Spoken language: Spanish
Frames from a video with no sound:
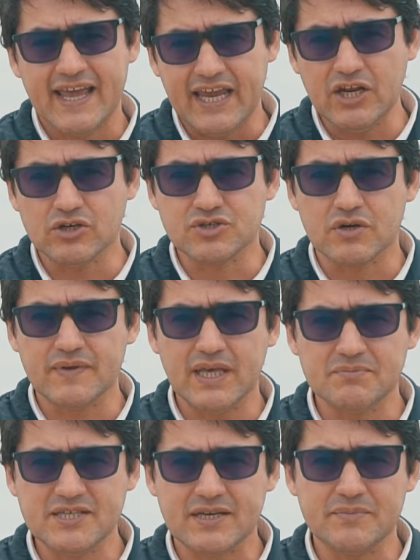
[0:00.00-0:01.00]
Y no se
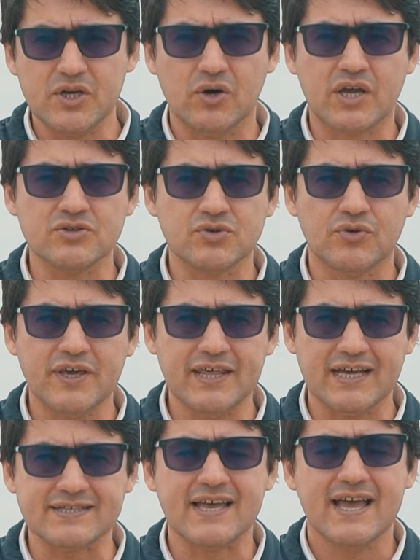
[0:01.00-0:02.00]
olviden, mis amigos, que en sus
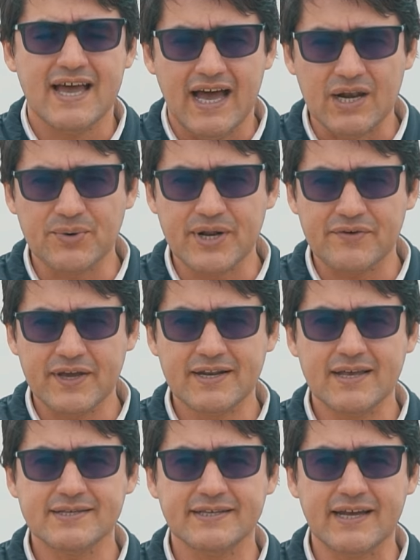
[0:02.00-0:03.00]
vidas alguna vez
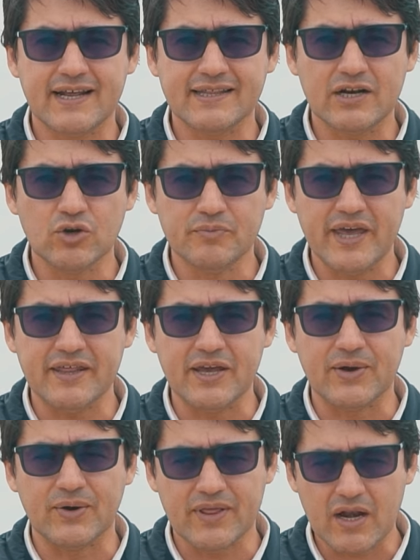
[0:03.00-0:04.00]
necesitarán de algún
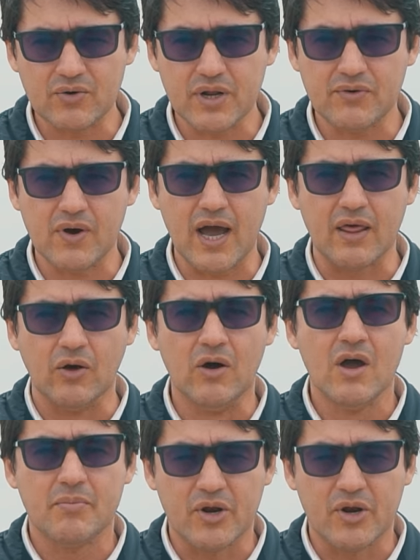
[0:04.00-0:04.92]
médico, de algún abogado,